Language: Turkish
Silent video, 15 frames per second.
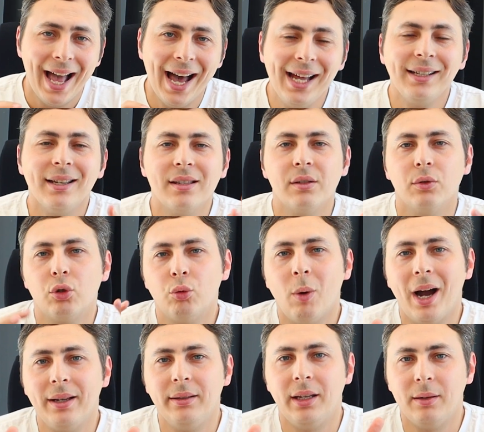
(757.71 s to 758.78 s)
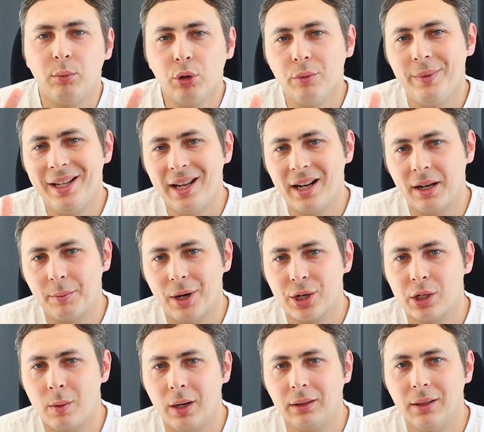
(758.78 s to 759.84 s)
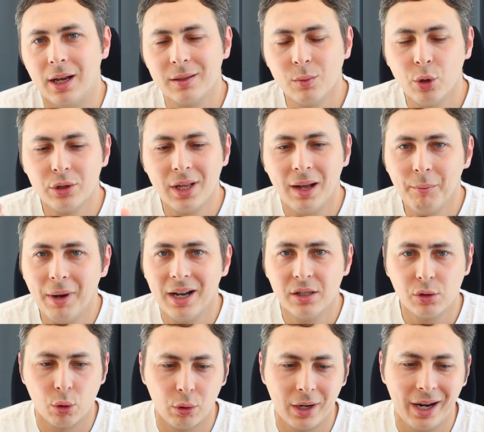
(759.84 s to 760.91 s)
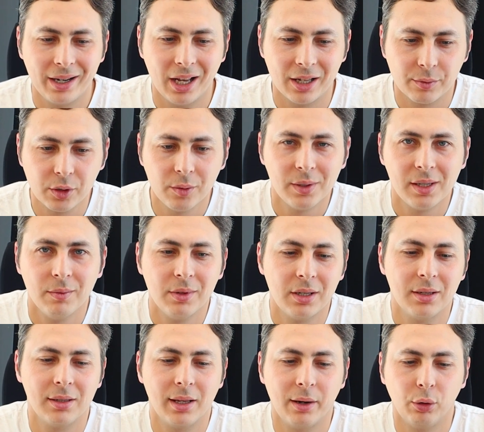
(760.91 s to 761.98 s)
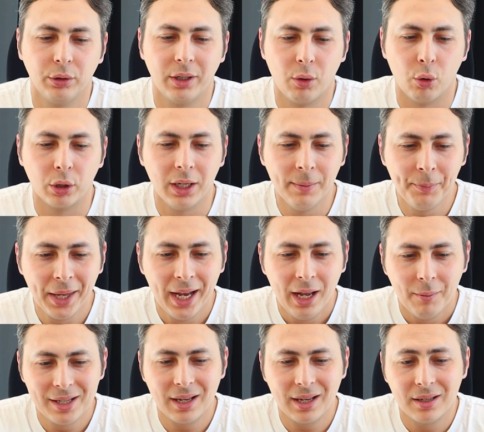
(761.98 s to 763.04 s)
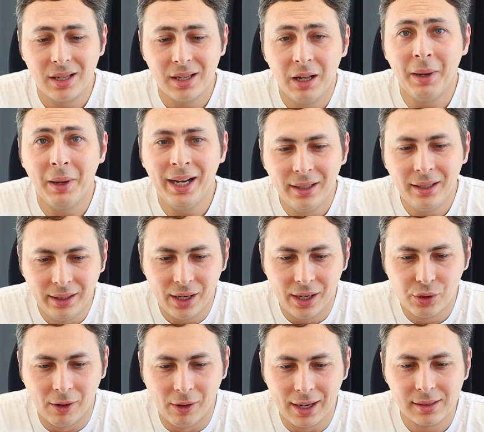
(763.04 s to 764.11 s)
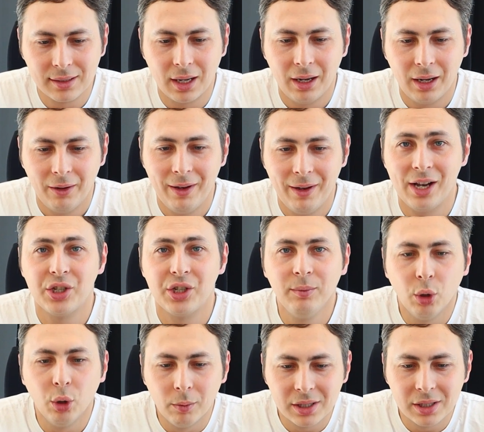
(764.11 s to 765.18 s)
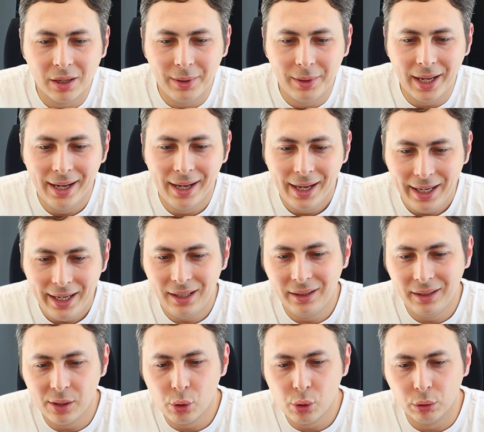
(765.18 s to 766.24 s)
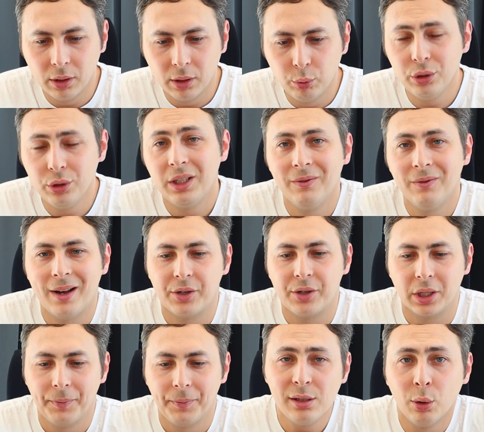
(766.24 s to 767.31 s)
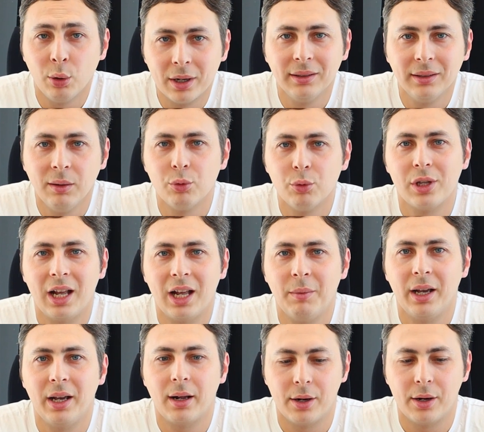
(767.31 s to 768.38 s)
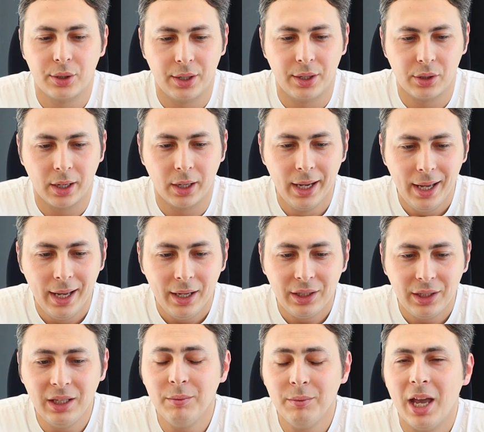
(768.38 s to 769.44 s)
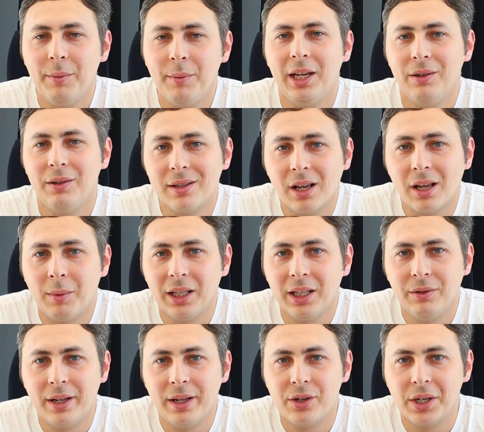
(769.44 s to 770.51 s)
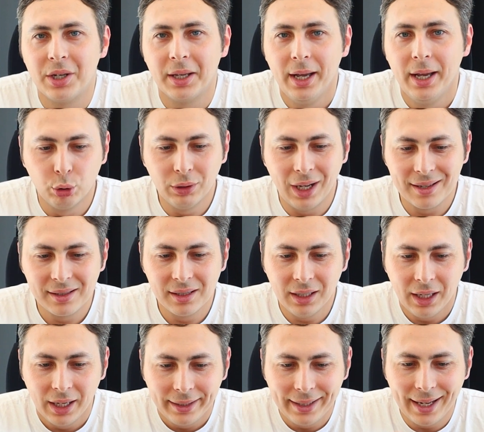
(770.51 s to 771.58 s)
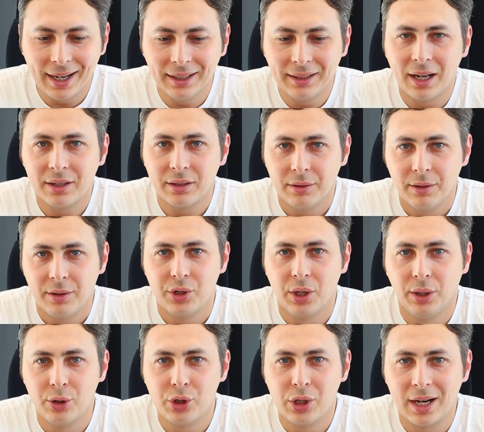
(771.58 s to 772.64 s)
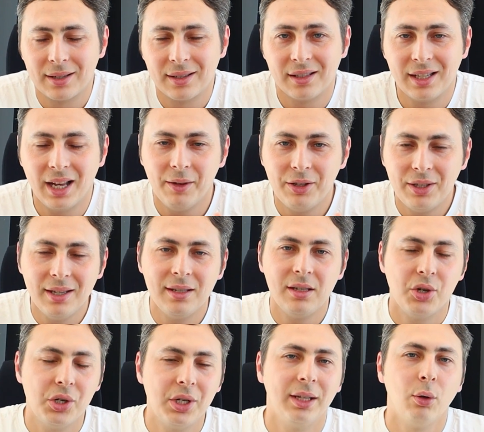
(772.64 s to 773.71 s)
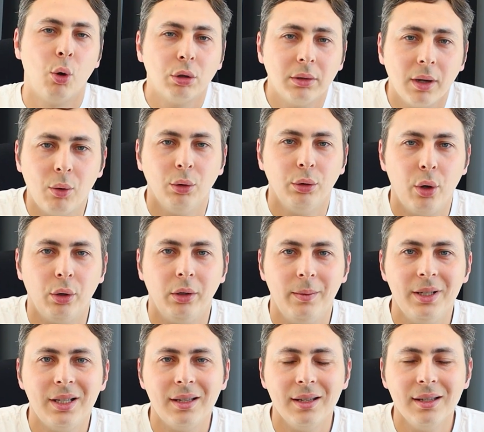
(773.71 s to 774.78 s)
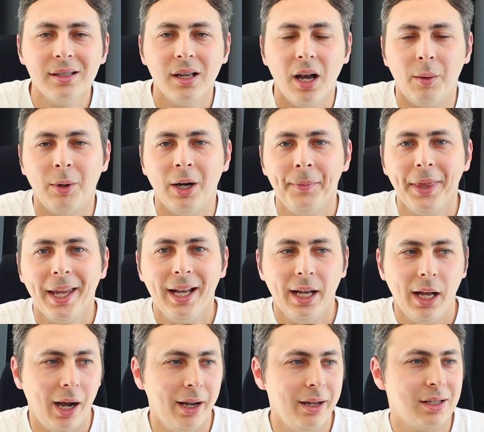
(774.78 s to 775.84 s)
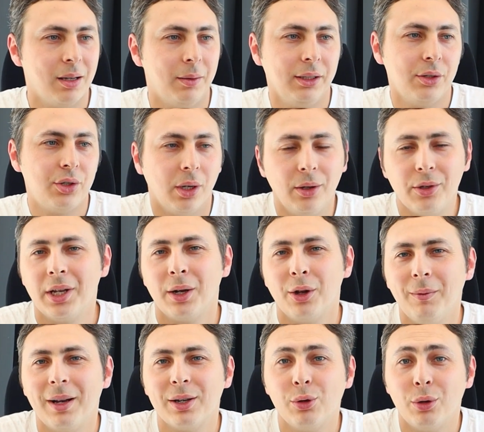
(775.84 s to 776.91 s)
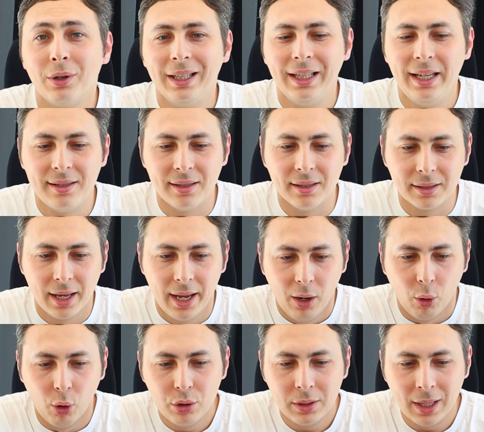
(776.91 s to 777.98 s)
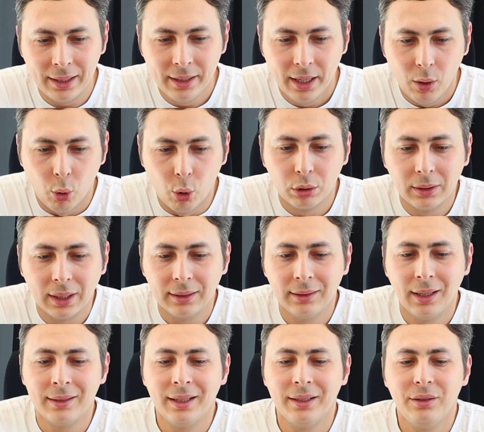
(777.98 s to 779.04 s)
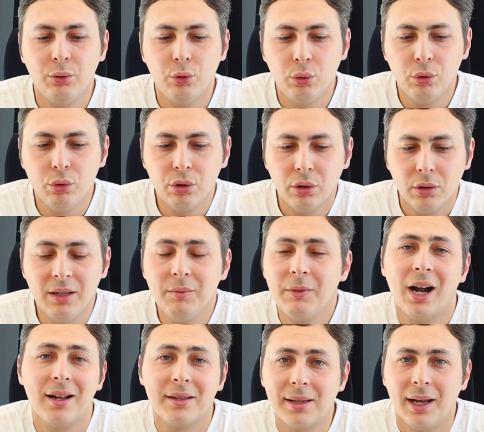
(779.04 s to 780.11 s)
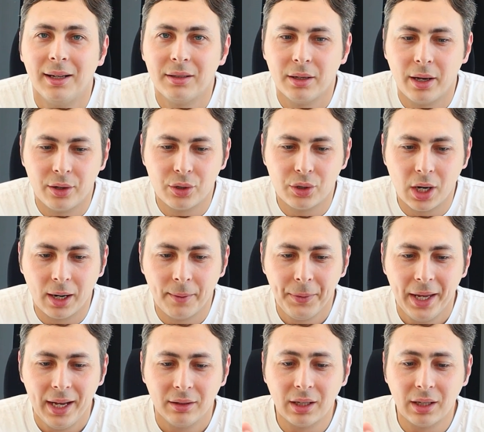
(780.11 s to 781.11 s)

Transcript: Herkesin durumu aynı değil. Bunu bilerek başlamak lazım. O yüzden bazı sorular yazmışım. Şimdi sizlere onları okuyayım. Mesela sermaye ihtiyacı varsa veya şimdi olmasa bile ihtiyaç olduğunda bunu kim verecek? Hisse oranında mı sermaye karşılanacak? Kim emeğini ve zamanını verecek? Burada aslında ne kadar çalışacaksınız? Yani siz şirkete ortak oluyor olabilirsiniz ama aynı zamanda çalışan olmak zorunda değilsiniz. O yüzden ortaklardan günlük kim kaç saatini ayıracak?